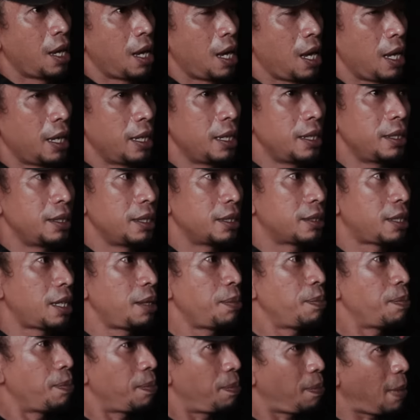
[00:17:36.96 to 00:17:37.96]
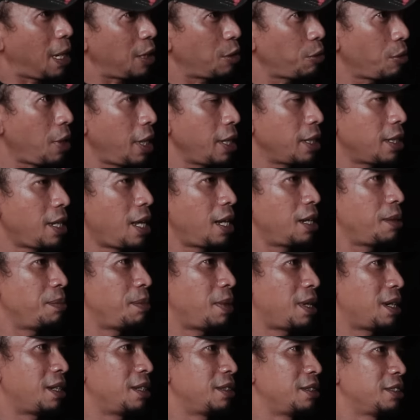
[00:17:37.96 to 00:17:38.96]
akhirnya saya masuk lagi ke dalam
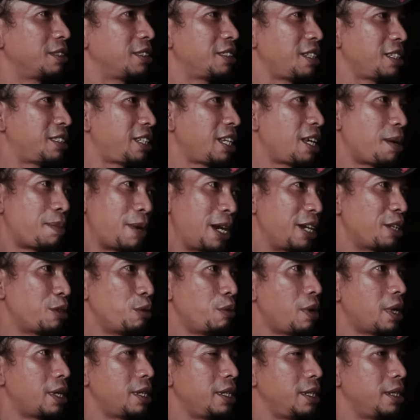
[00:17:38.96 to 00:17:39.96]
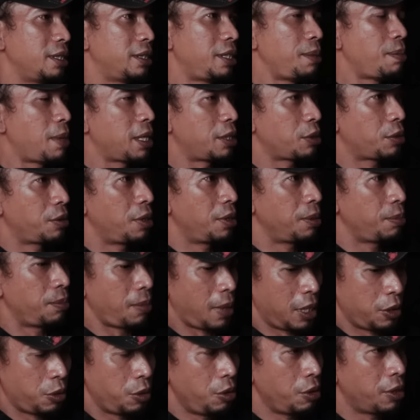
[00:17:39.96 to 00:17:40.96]
bang saya nggak berani keluar nih saya masuk
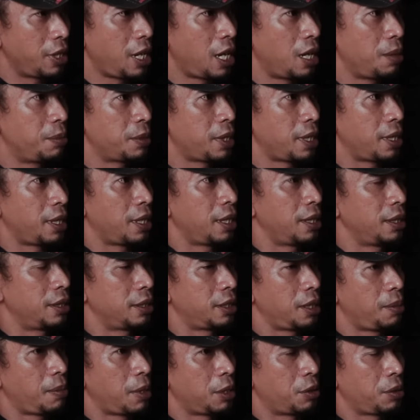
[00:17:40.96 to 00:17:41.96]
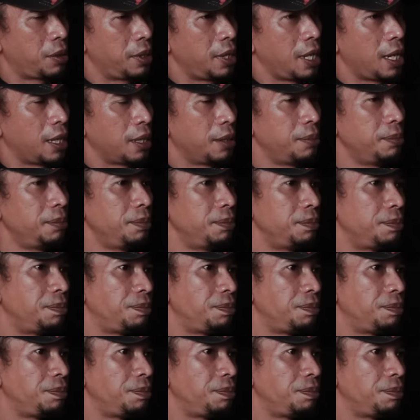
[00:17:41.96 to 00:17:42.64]
masuk dulu ke dalam saya saya masuk ke dalam